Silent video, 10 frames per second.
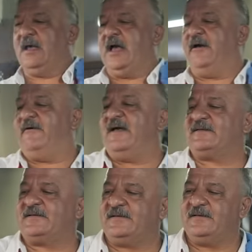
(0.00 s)
Evet.
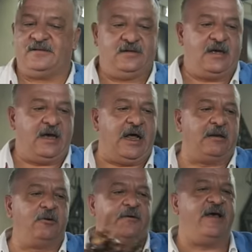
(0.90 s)

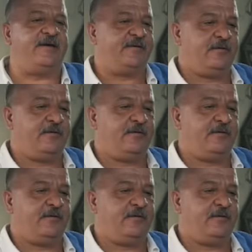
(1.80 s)
Al bunu ver.